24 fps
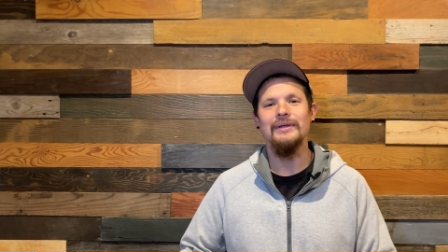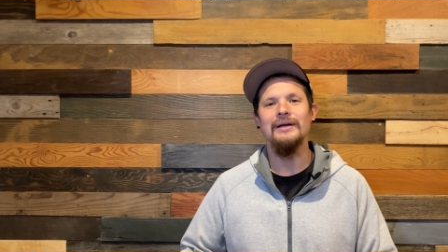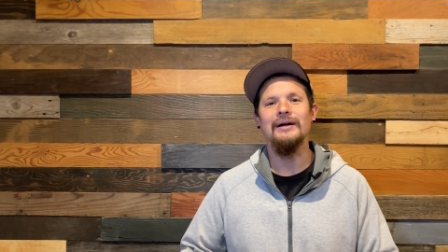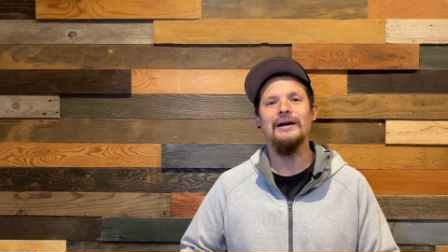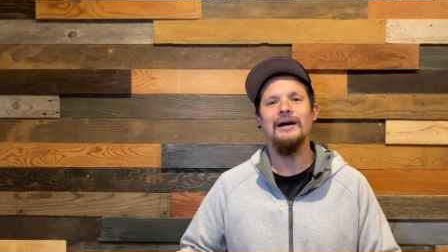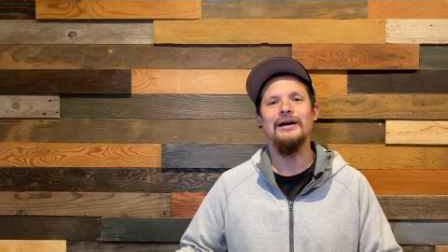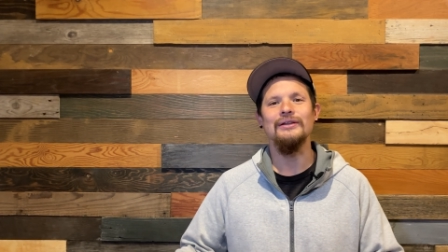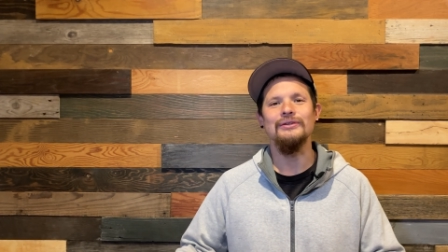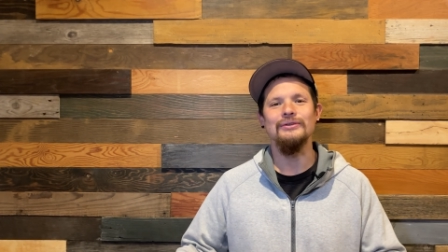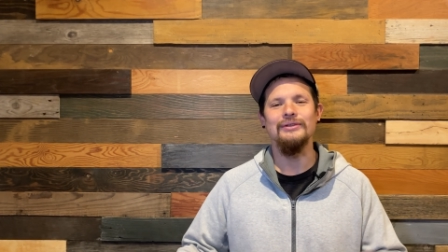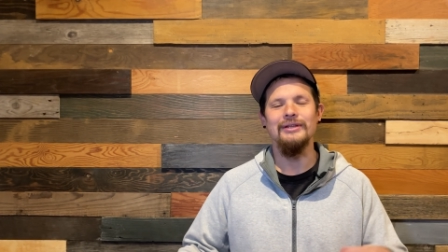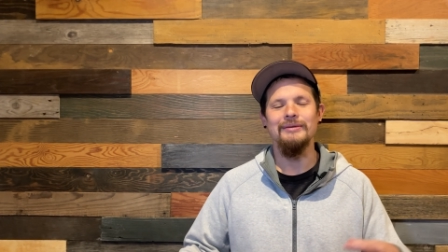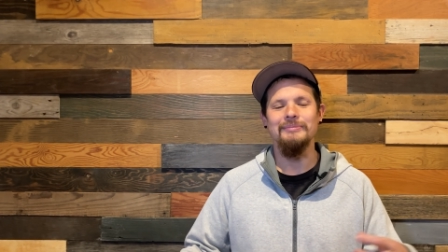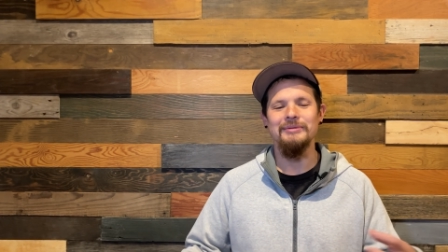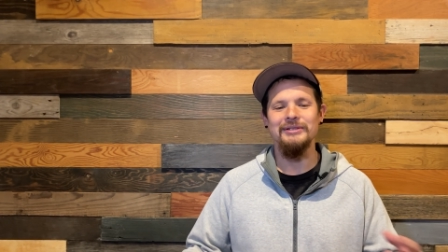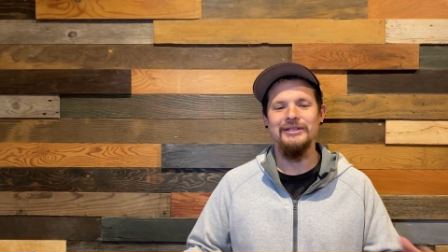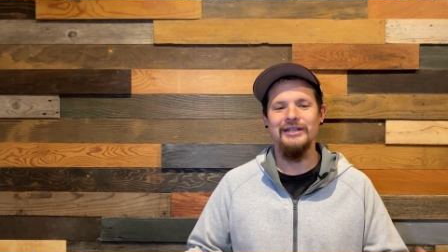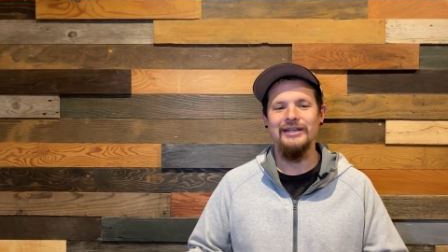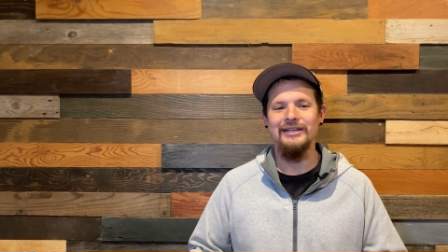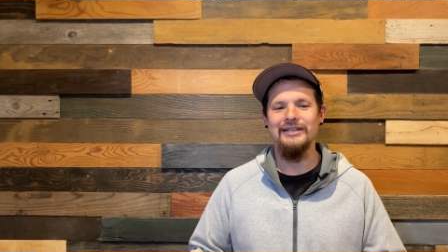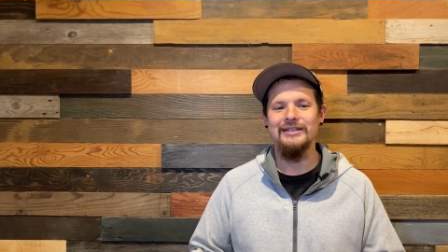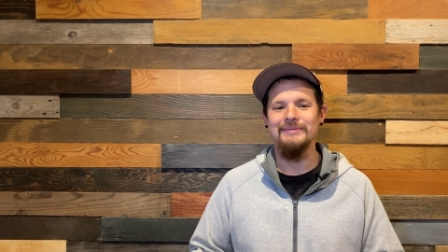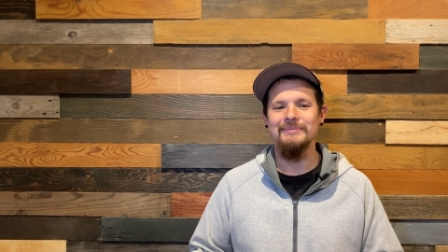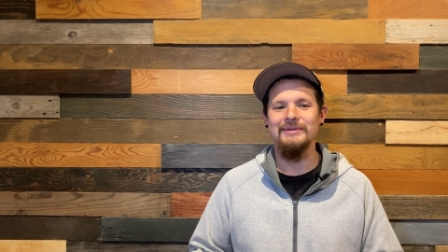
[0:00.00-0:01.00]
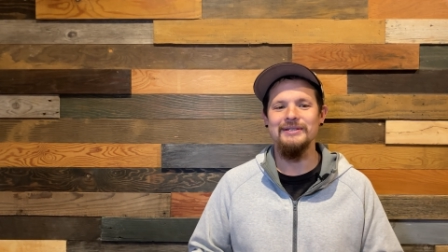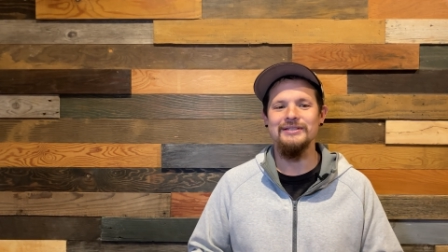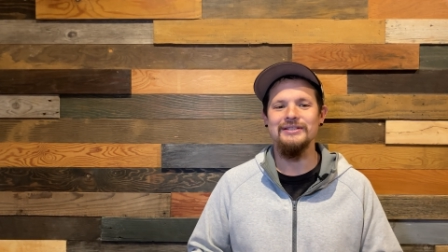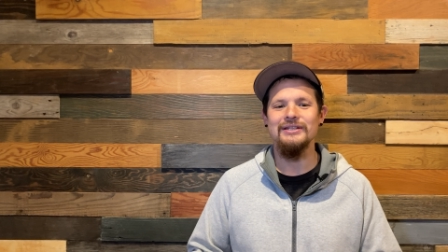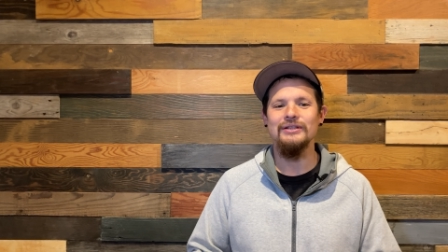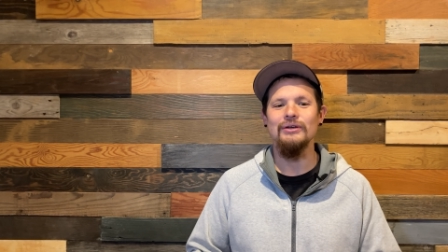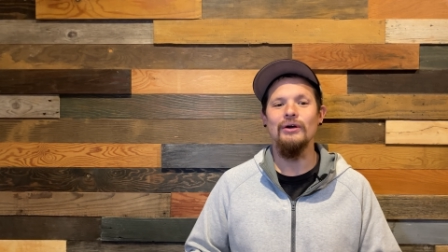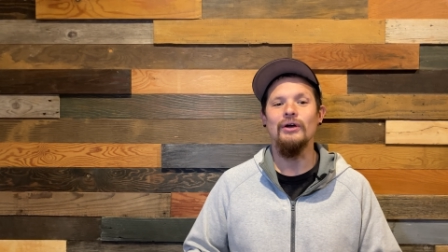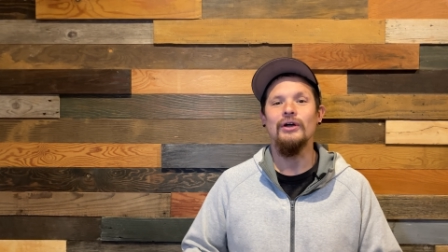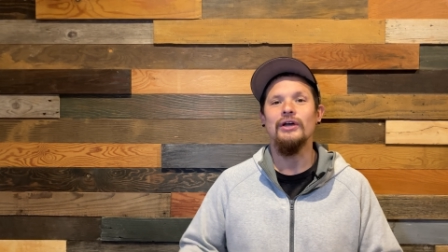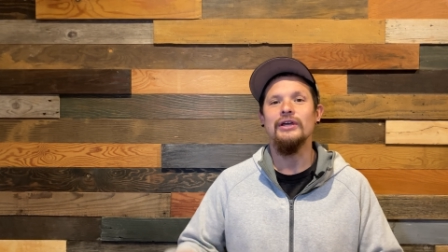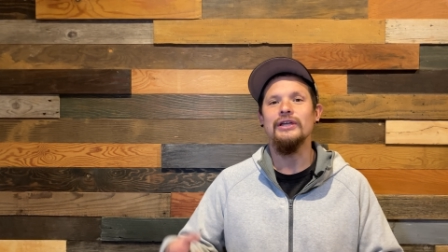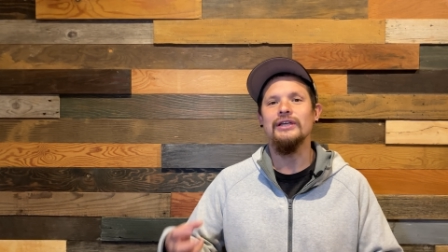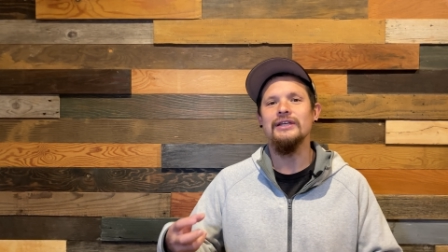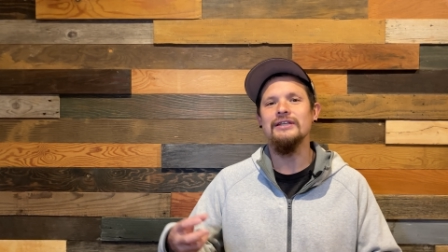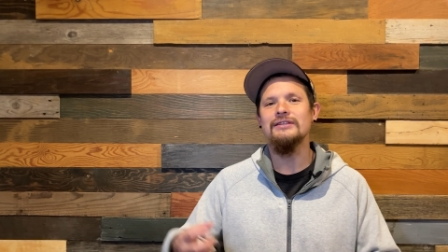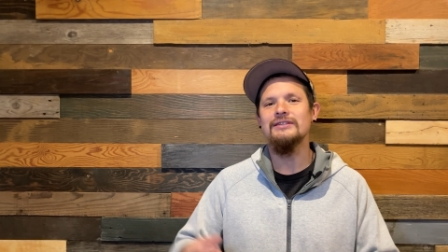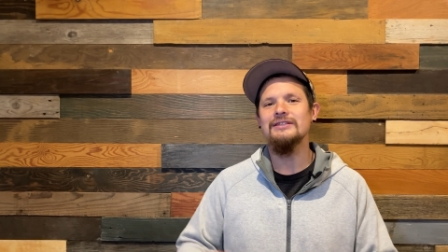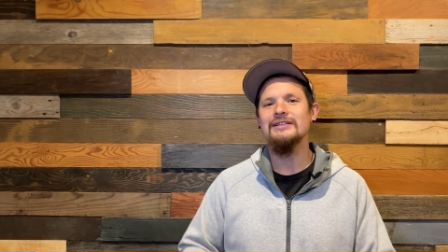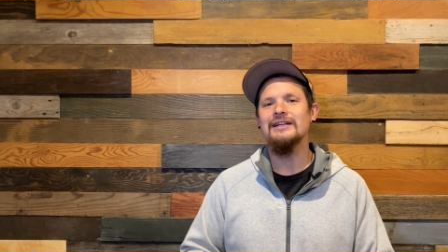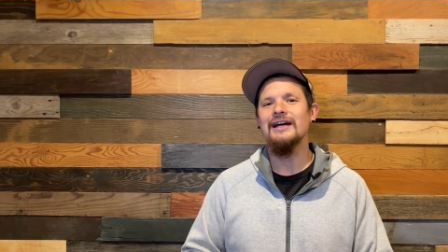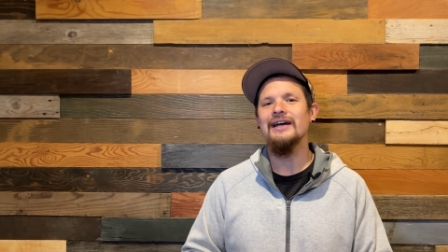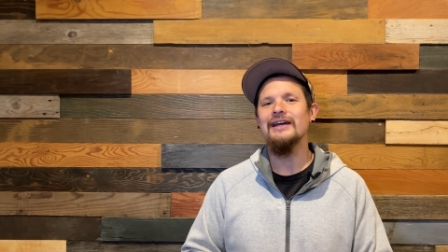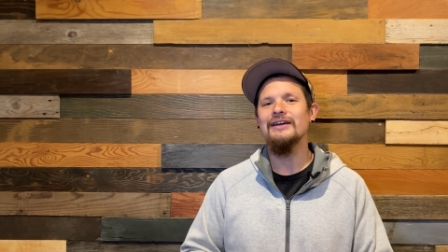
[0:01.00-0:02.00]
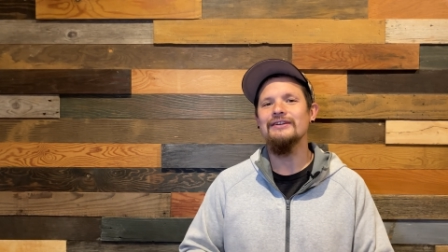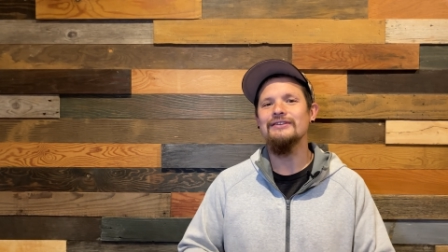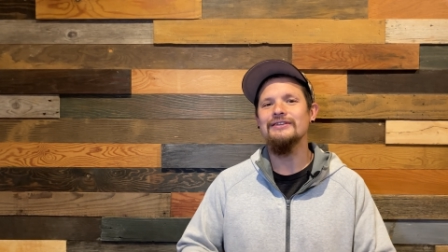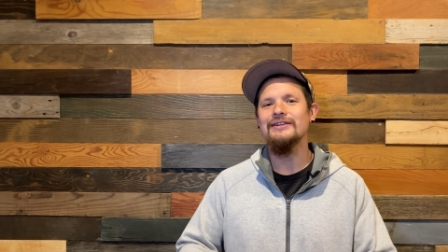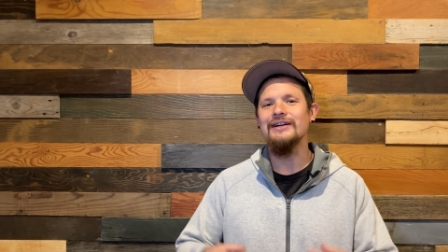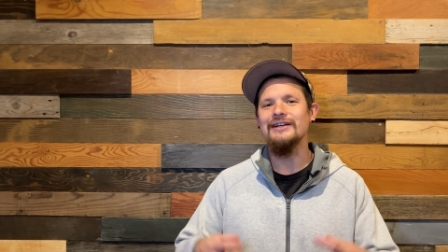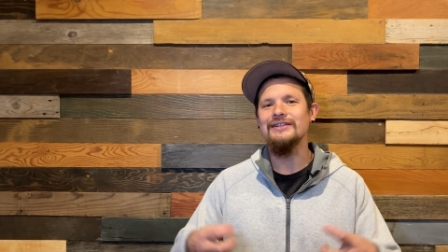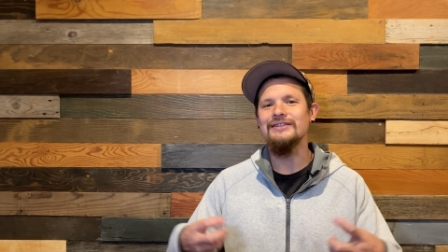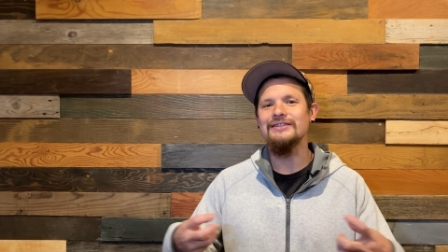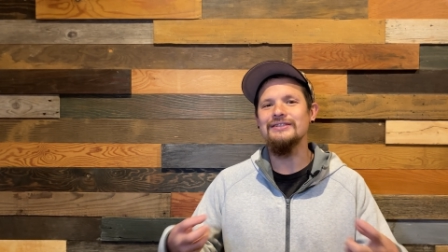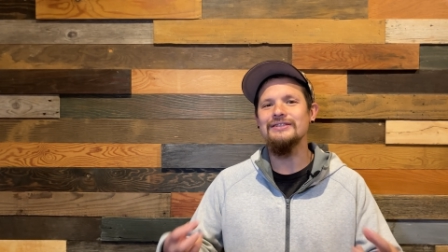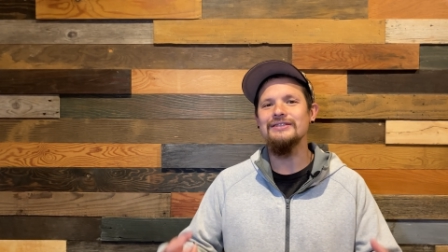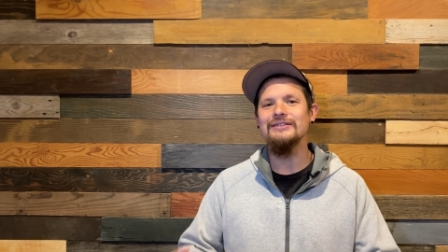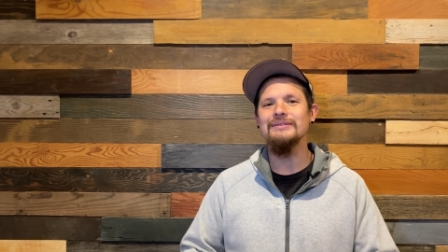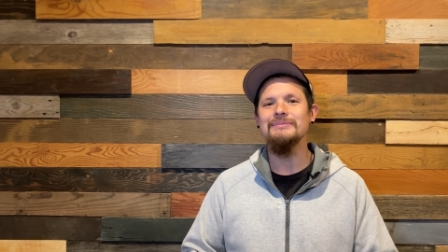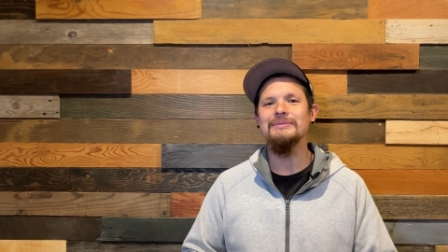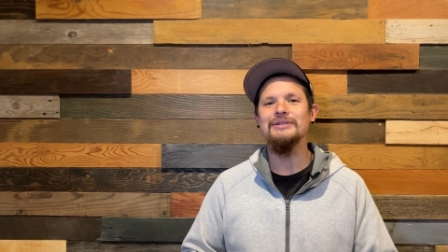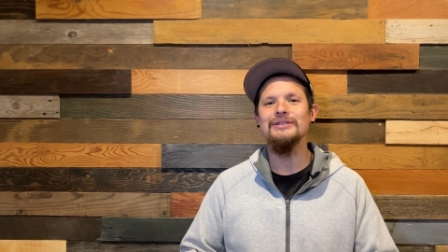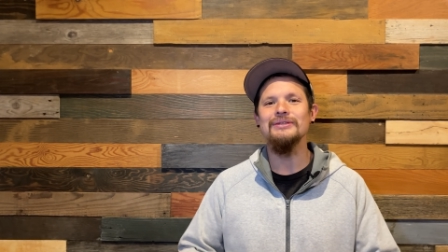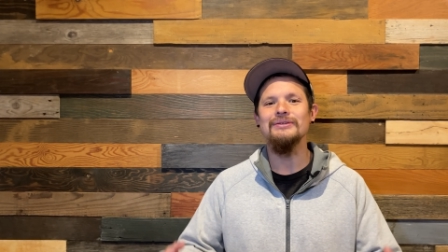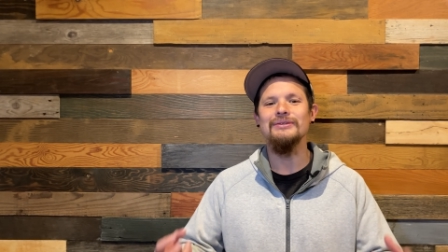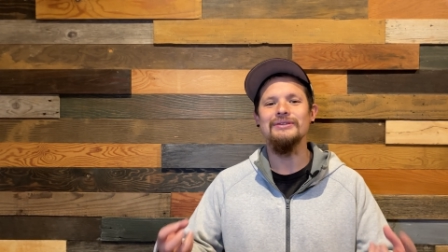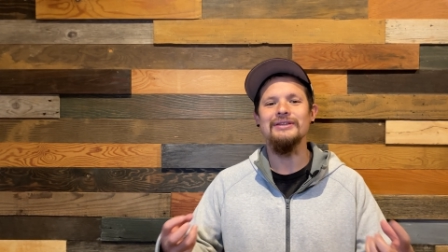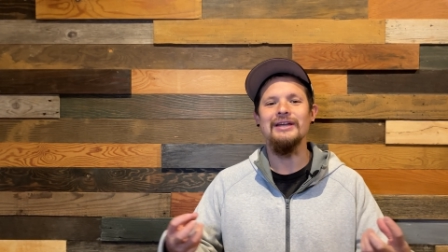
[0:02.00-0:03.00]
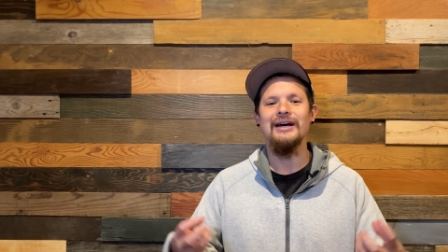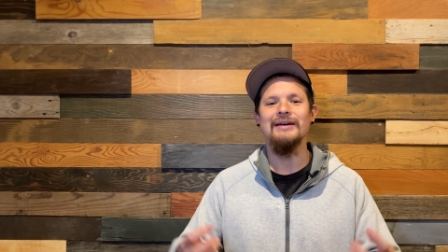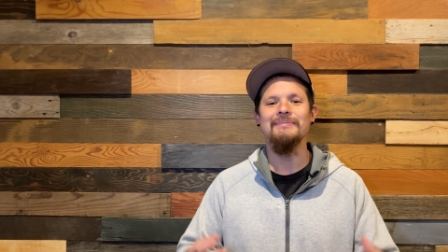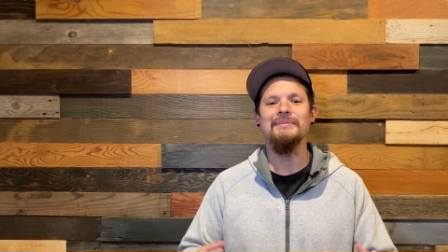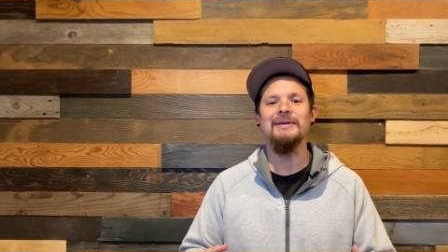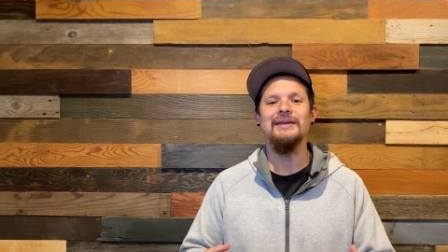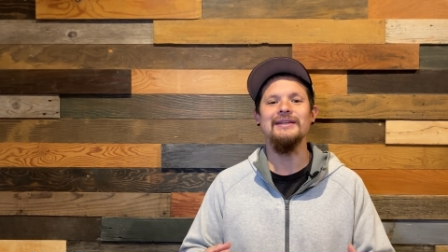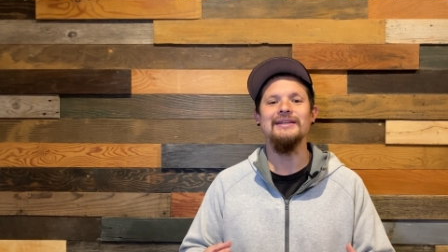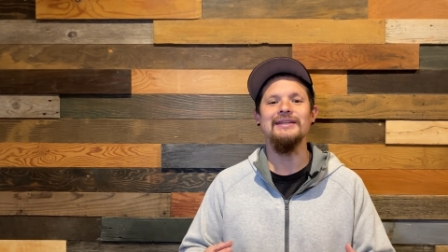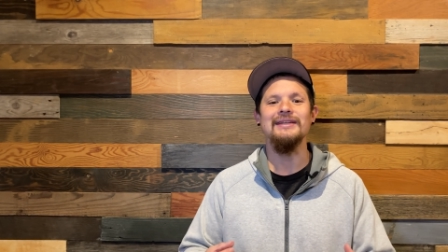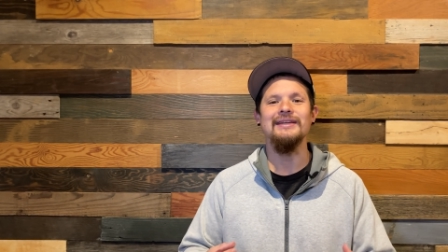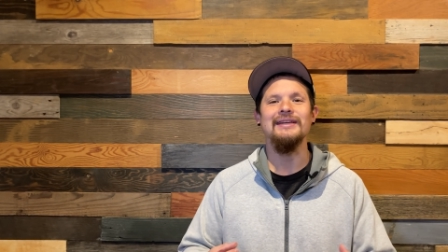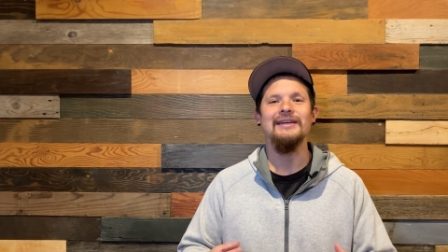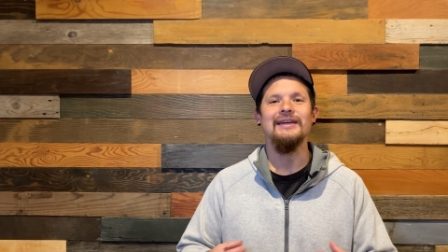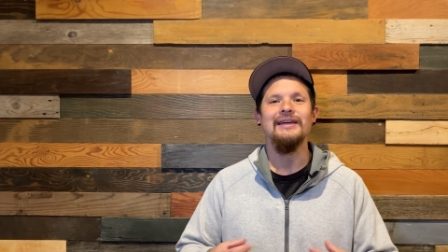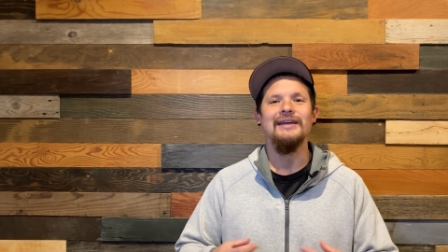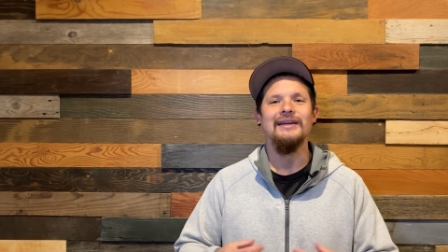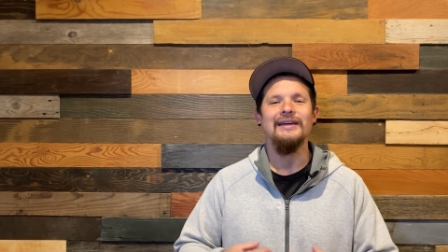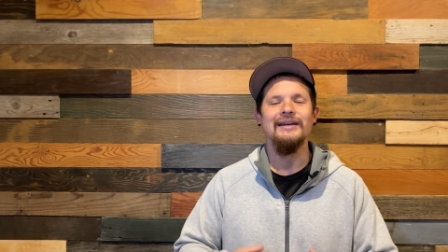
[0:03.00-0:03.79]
後で見ていきますけどイスラエルが罪のために